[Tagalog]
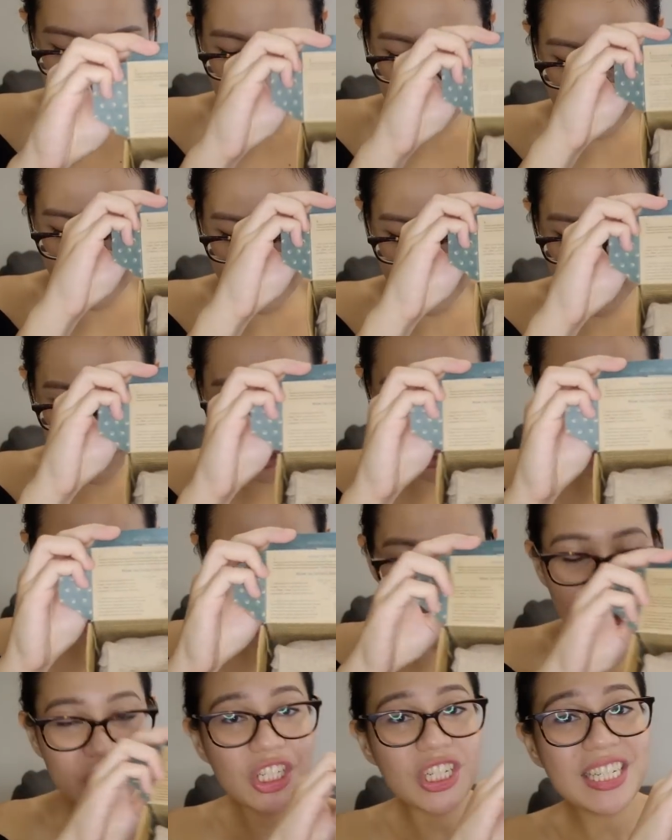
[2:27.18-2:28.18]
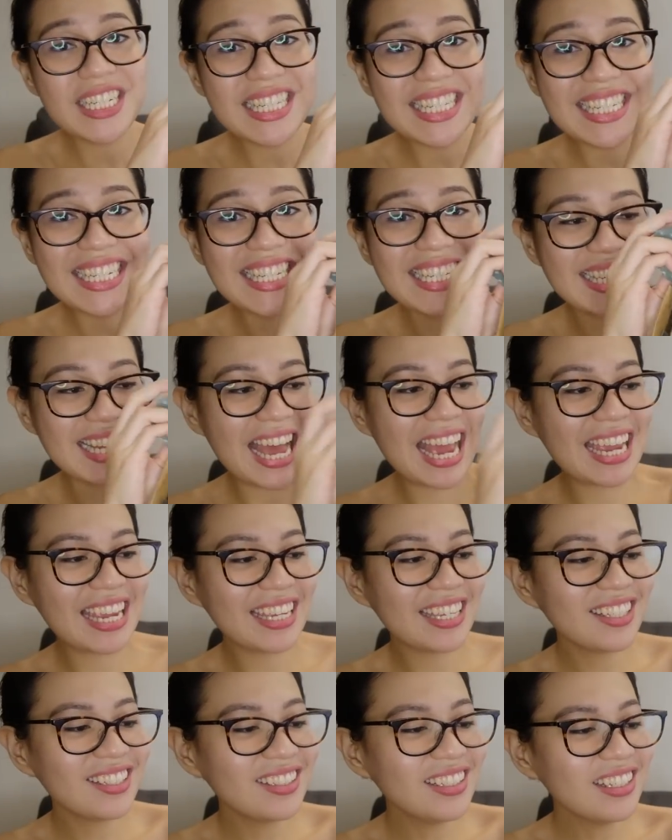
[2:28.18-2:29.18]
may instructions
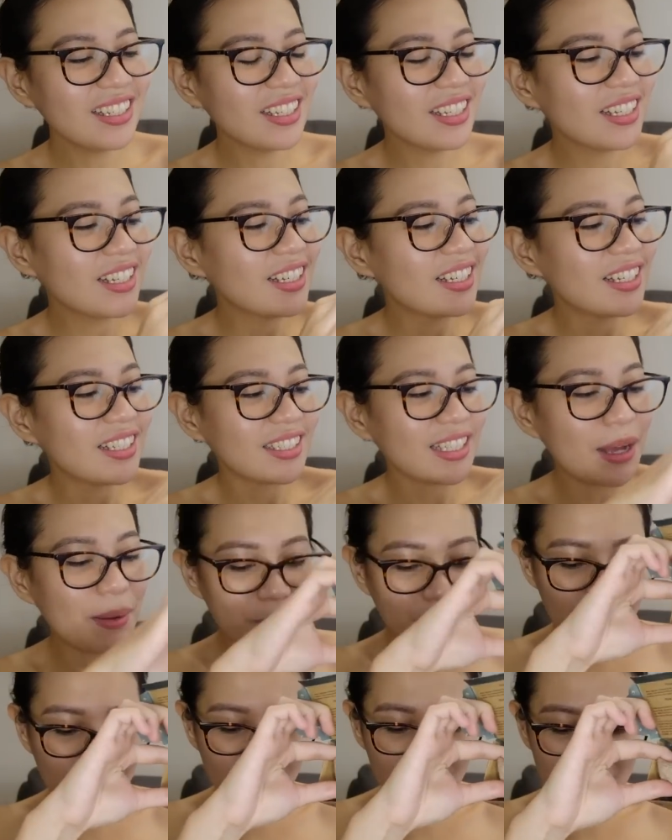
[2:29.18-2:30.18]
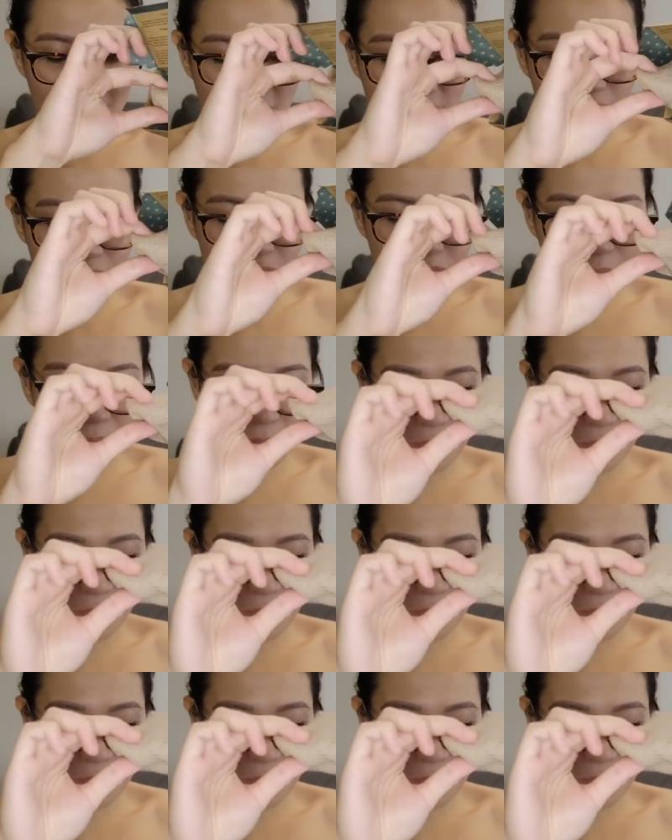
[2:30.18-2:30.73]
inside. Tapos, ito yung